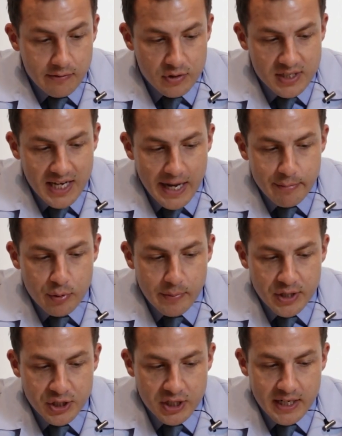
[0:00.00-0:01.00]
Você abre
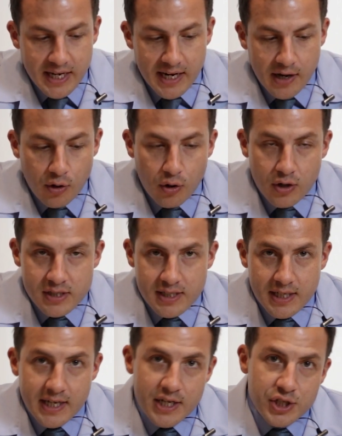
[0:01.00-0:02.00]
uma janela
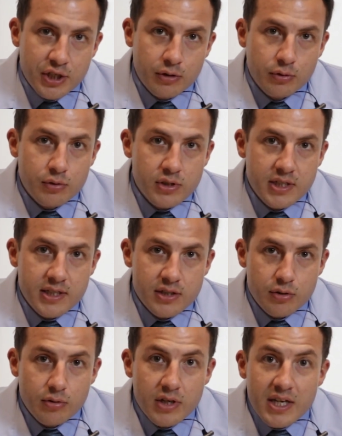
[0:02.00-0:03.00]
óssea na região do
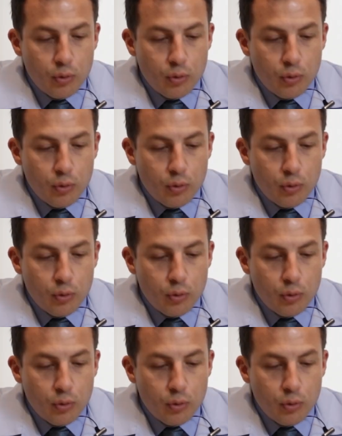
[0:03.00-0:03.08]
cisto.